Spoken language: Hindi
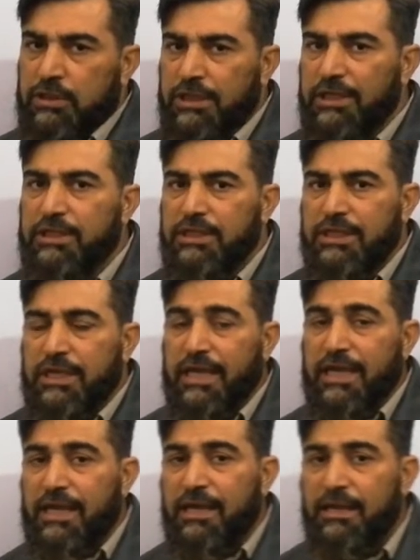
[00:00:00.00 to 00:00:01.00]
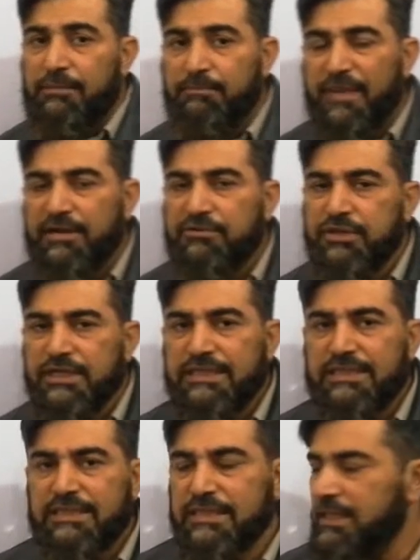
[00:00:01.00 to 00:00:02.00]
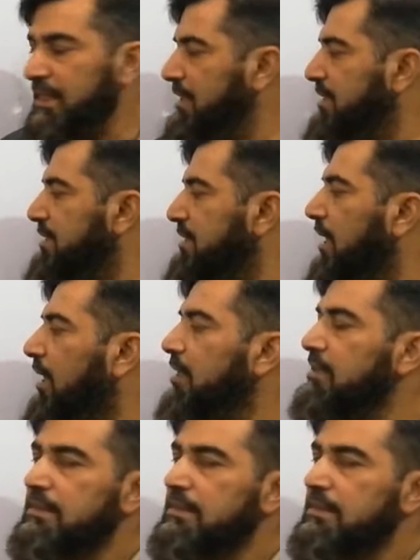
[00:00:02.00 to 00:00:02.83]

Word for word: a, a matrix is a